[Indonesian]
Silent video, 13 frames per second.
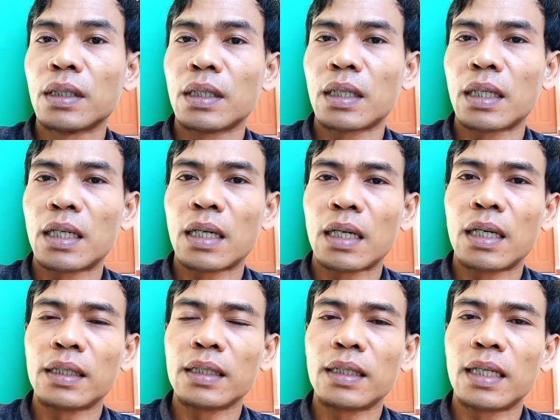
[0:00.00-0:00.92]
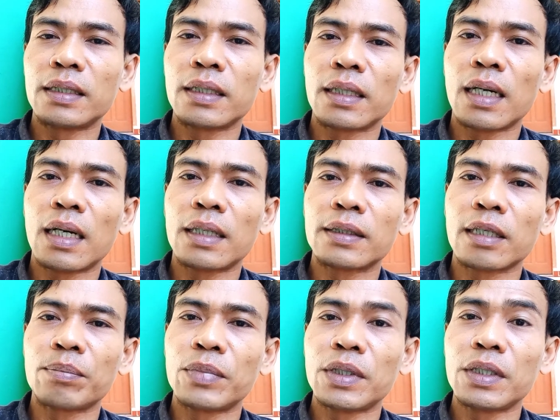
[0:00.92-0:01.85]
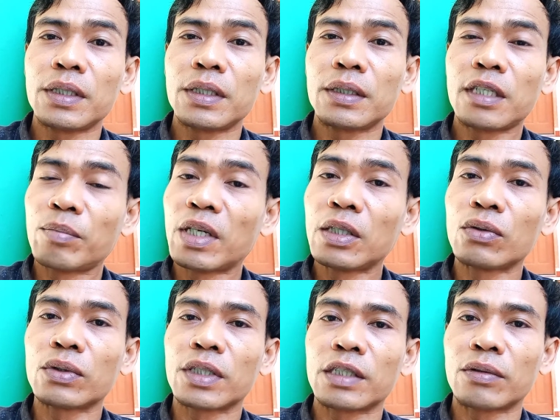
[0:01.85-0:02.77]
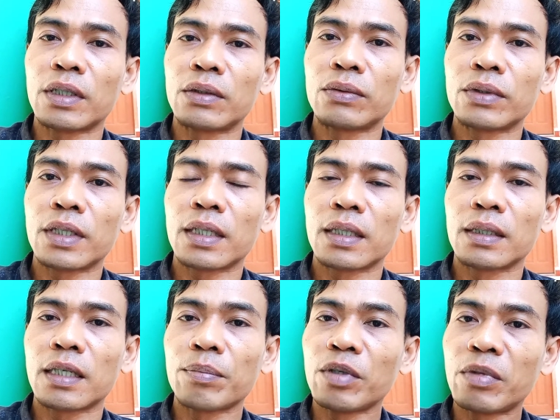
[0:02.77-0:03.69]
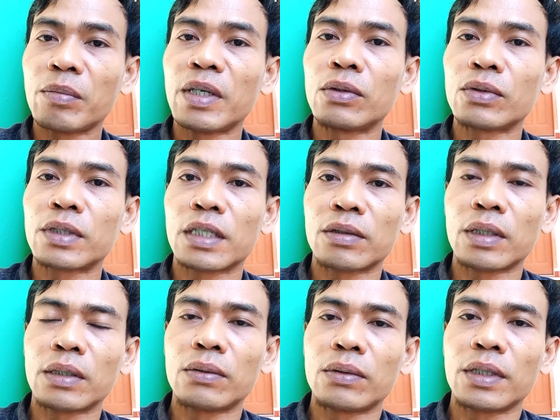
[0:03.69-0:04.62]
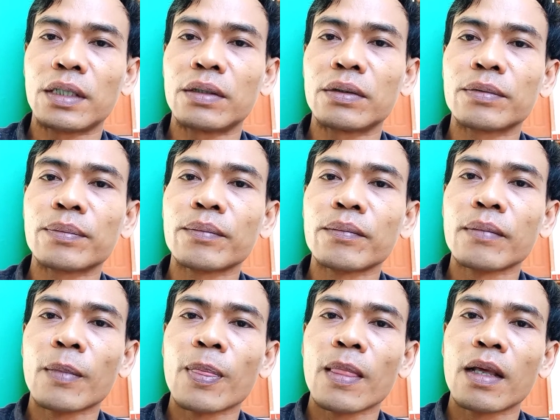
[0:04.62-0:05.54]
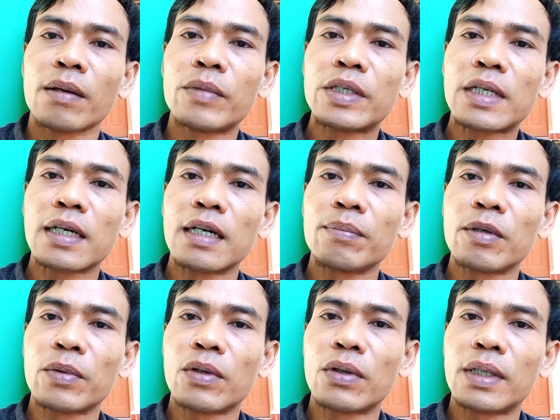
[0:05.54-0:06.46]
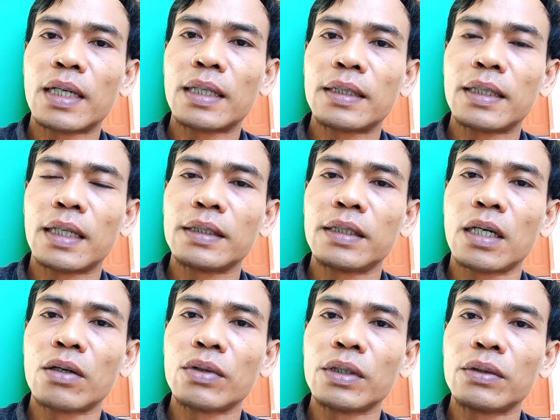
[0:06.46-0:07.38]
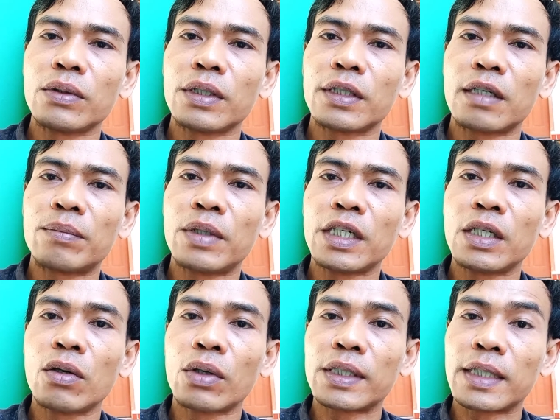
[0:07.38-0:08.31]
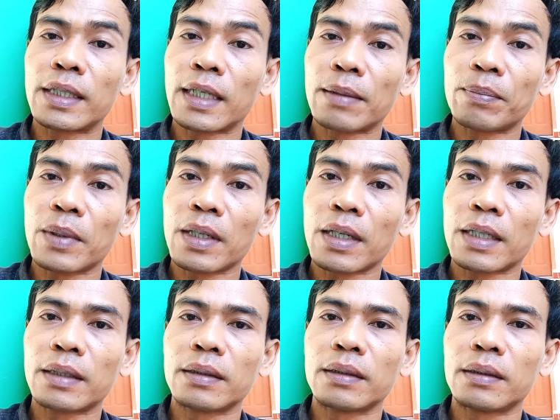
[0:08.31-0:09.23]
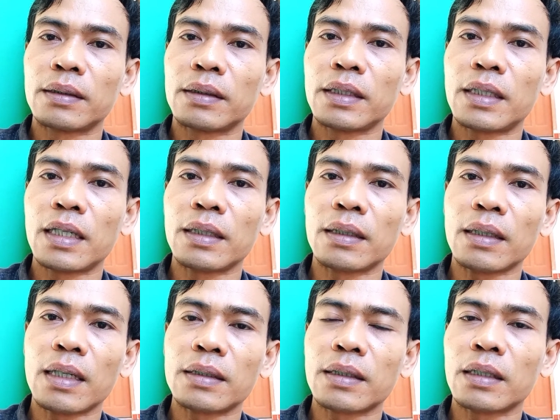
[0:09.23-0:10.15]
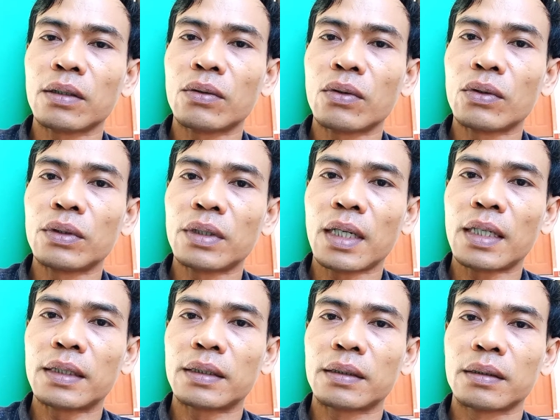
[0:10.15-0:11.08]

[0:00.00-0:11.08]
Rada-rada tidak jelas, tapi terbentuk sesuatu ya. Tapi berbentuk sesuatu gitu. Misalkan pepohonan yang jauh itu kita beri goresan rapat, tidak keras atau kontras